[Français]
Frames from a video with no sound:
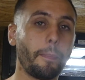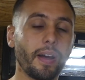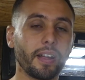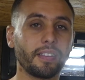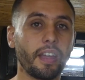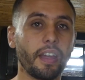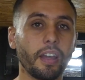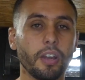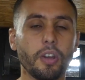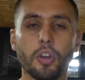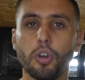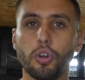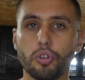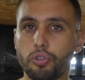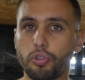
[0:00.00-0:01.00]
par terre,
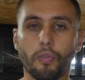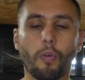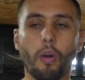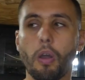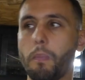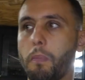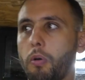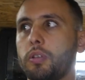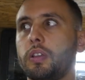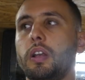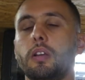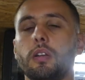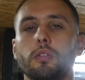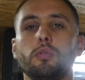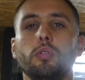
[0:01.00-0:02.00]
je vois un
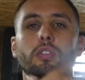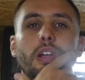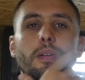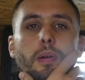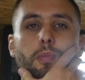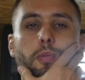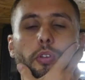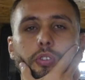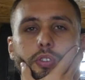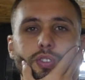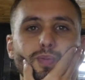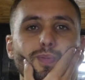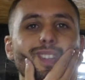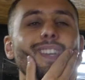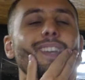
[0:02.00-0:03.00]
bordel totalement monstre.
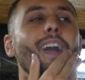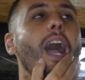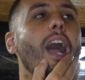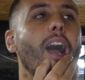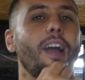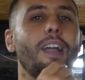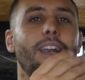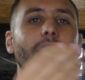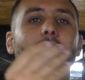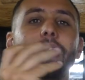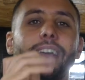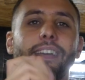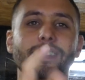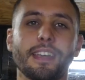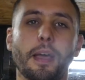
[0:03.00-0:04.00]
Je me dis, ah, là il
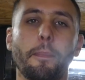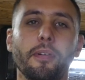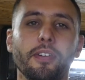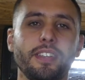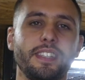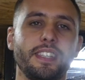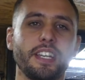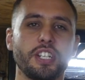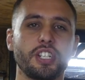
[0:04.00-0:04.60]
y a un serpent qui s'est